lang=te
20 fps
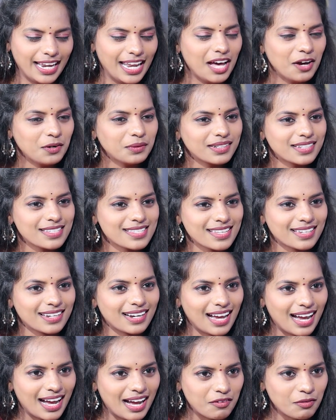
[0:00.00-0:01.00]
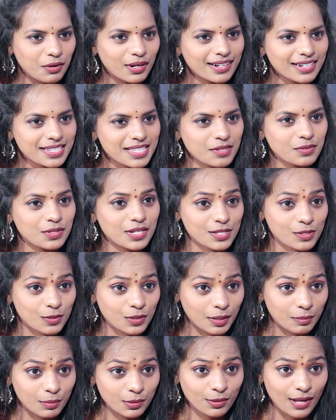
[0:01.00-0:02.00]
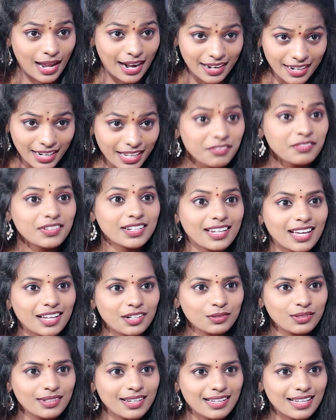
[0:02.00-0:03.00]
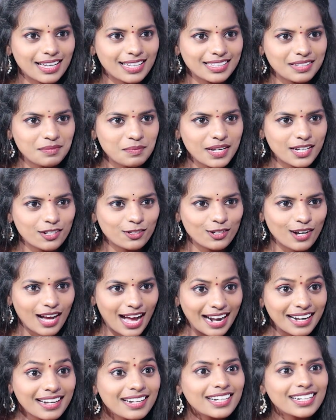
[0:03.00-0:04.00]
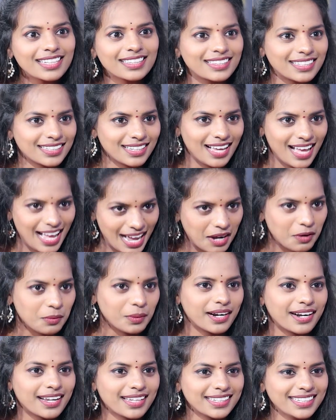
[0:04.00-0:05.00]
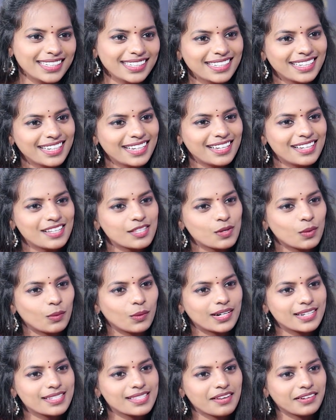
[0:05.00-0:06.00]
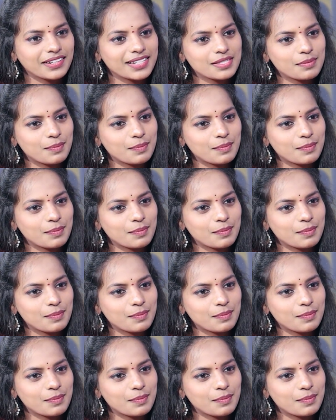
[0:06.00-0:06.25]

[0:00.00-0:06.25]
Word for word: ఎలా ఉంది సార్ ఆ అవార్డు రిసీవ్ చేసుకున్నప్పుడు అండ్ నేను విన్నాను అది మీకు హండ్రెడ్ అవార్డ్ అని సో వాట్ ఇస్